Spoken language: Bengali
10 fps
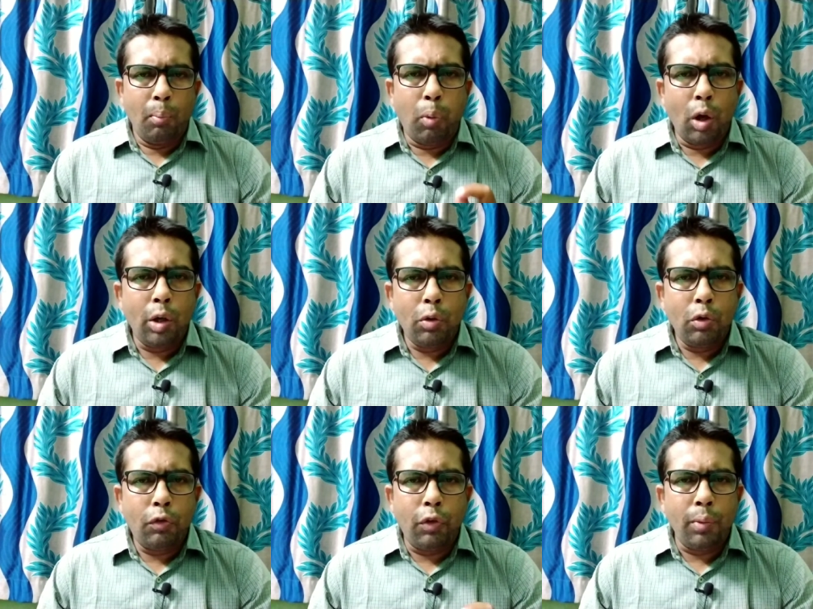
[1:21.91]
বলিউড
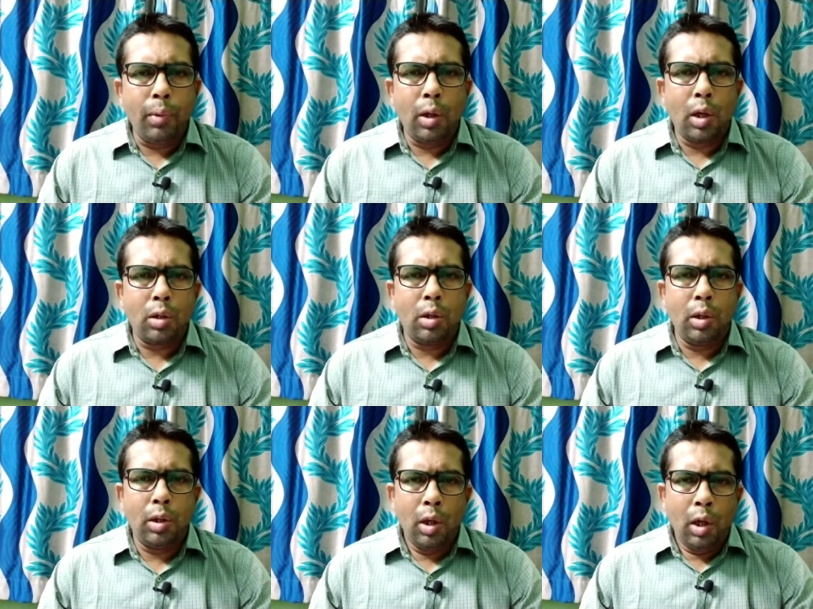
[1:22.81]
ফিল্ম ইন্ডাস্ট্রির
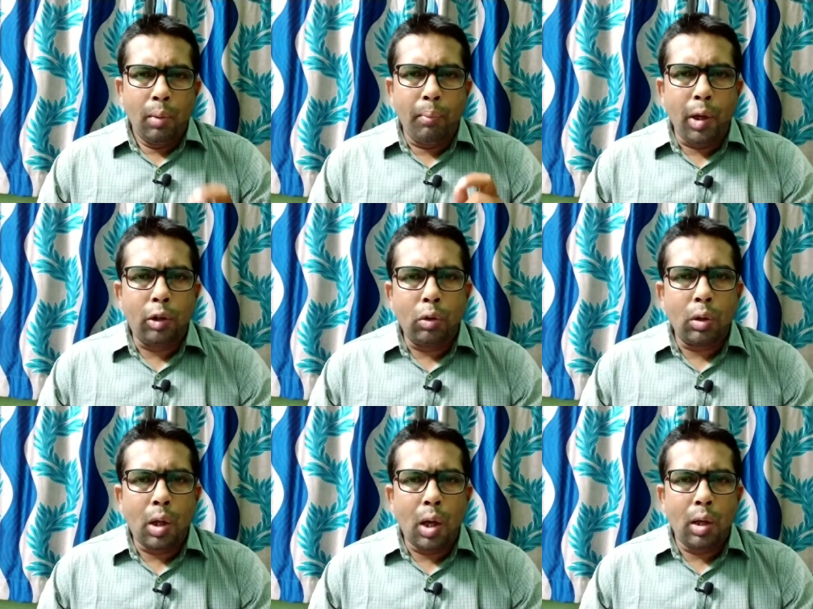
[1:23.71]

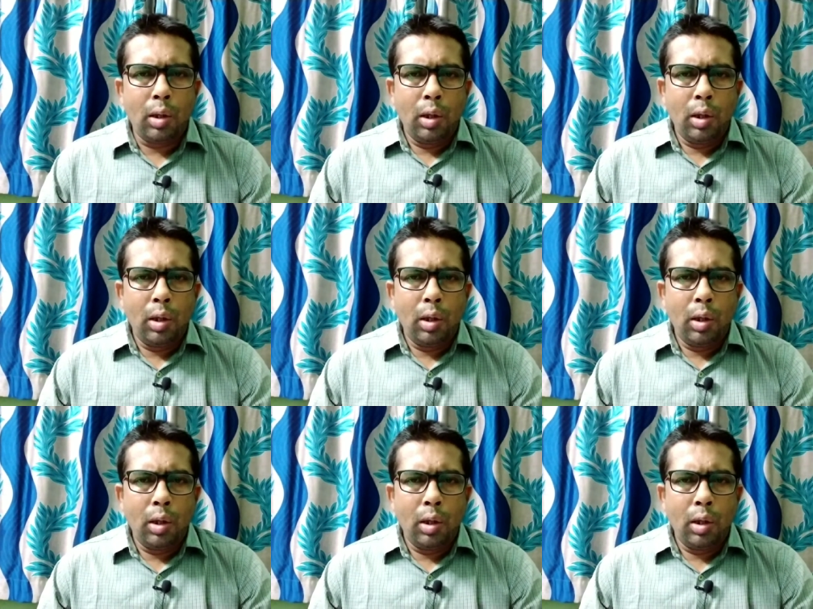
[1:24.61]
ভেতরকার